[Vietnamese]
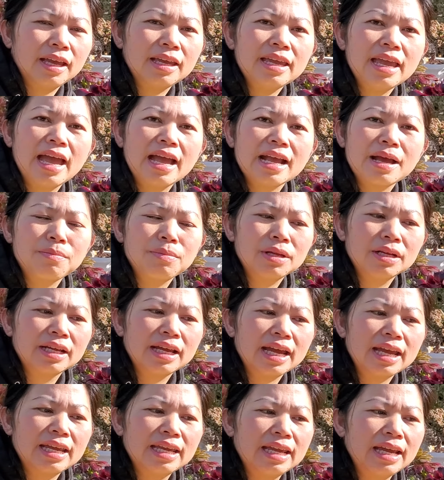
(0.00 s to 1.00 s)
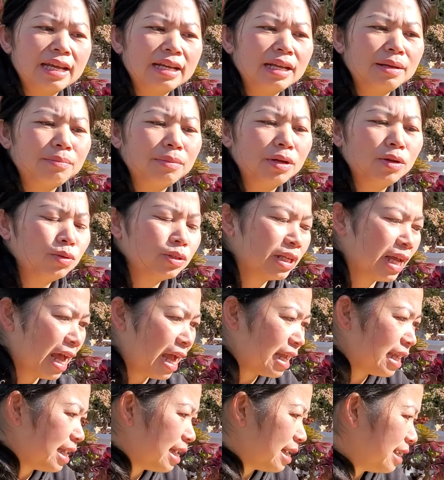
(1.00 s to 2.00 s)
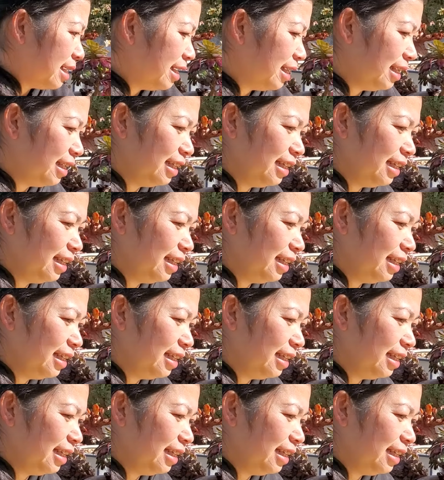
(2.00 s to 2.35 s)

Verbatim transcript: Để nhà ngắm thằng cây nha, này mày đu xài nha